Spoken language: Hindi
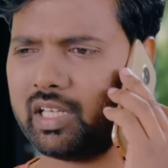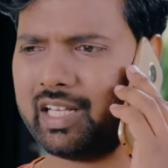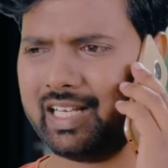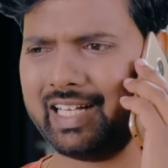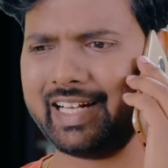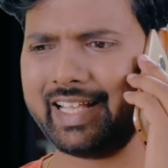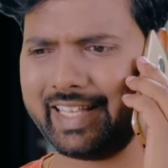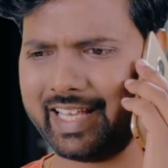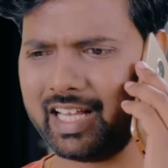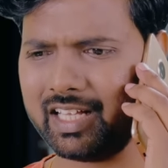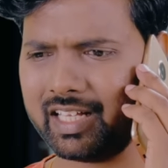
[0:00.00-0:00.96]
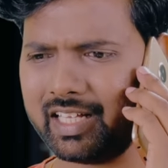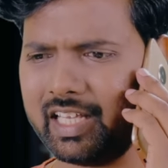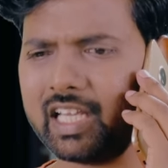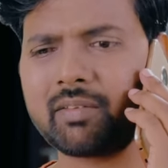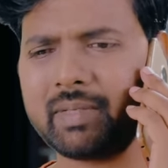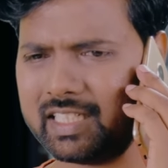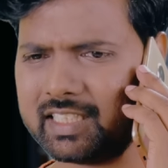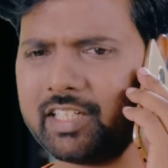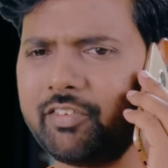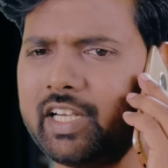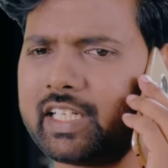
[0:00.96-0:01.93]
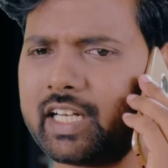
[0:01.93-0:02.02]
कहाँ रह गया एक मिनट से
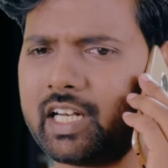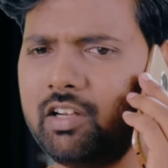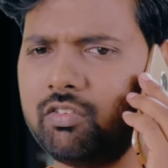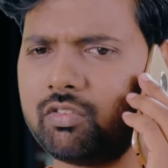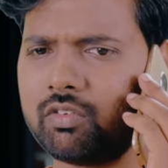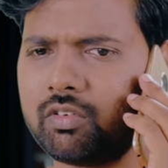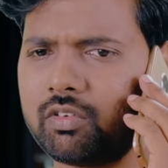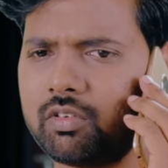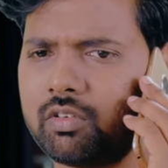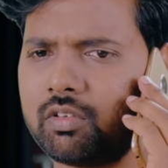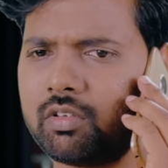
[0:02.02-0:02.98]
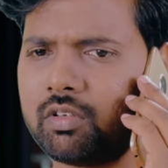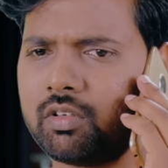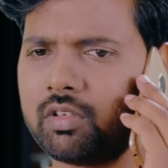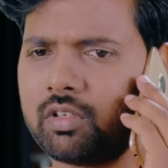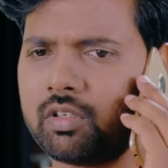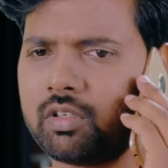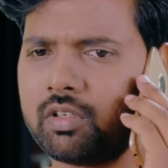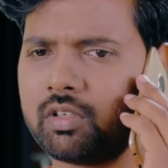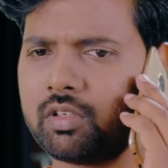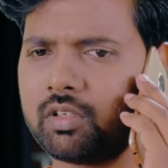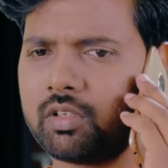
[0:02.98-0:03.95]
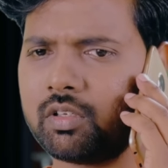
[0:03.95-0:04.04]
वेट कर रहा हूँ आ गया
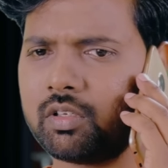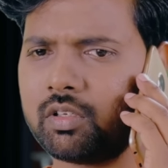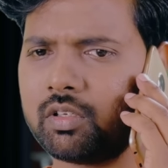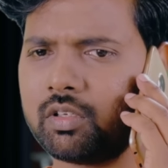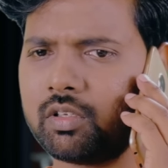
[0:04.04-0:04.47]
अपने सामने